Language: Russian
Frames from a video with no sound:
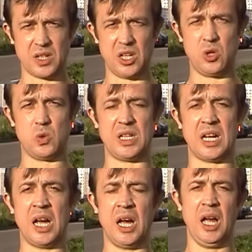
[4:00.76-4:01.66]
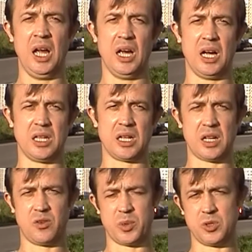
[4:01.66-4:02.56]
июня, э, тогда
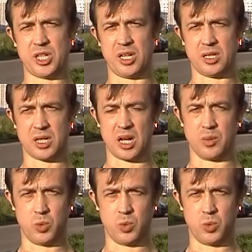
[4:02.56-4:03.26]
вы получаете как